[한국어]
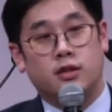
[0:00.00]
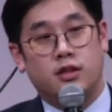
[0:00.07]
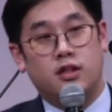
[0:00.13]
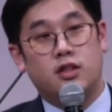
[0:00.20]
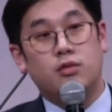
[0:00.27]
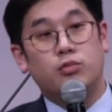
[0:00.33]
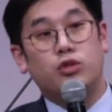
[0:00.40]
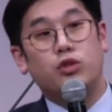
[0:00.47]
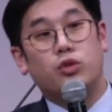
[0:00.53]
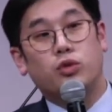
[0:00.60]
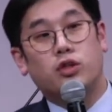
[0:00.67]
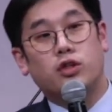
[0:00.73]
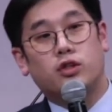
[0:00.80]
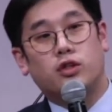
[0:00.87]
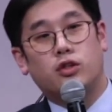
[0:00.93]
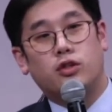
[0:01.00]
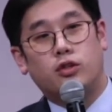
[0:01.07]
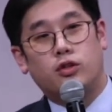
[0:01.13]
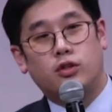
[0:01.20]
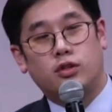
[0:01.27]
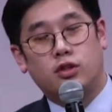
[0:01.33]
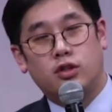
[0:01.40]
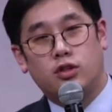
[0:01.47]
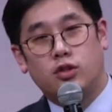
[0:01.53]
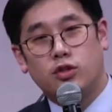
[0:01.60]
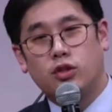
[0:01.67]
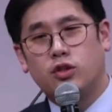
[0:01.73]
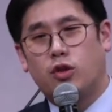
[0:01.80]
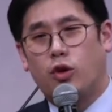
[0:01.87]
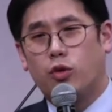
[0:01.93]
이 질문을 통해서 이
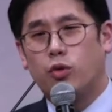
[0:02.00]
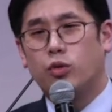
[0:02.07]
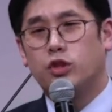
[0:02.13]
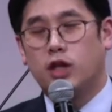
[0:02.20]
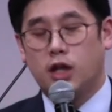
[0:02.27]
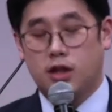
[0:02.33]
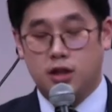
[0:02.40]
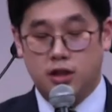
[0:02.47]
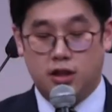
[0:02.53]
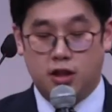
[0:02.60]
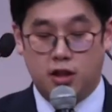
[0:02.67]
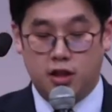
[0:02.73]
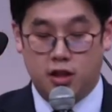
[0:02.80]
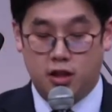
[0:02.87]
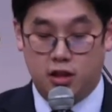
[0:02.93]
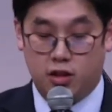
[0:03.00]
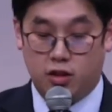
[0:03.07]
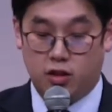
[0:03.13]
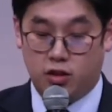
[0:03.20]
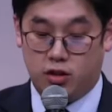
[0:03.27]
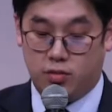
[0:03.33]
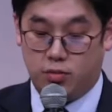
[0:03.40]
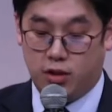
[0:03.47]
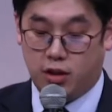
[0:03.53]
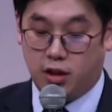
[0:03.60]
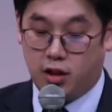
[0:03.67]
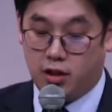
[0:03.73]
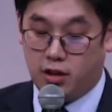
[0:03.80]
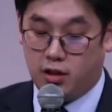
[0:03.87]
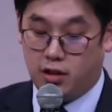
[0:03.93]
청년은 얻고자 하는 게 있었습니다.